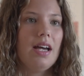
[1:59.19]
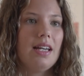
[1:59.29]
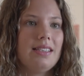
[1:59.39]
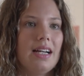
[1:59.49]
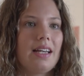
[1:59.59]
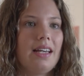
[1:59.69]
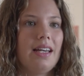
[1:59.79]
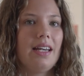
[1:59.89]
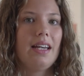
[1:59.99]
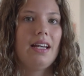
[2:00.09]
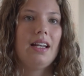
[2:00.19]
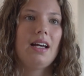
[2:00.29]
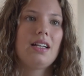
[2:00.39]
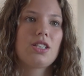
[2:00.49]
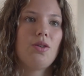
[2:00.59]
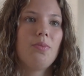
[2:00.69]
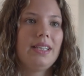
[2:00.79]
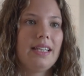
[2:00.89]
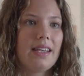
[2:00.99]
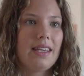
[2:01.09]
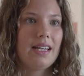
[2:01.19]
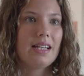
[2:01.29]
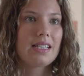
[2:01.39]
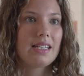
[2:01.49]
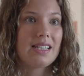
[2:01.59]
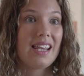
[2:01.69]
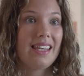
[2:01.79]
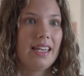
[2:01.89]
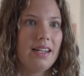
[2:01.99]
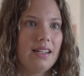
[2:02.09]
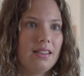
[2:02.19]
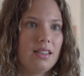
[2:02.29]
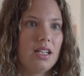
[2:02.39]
ya que las competencias que se adquieren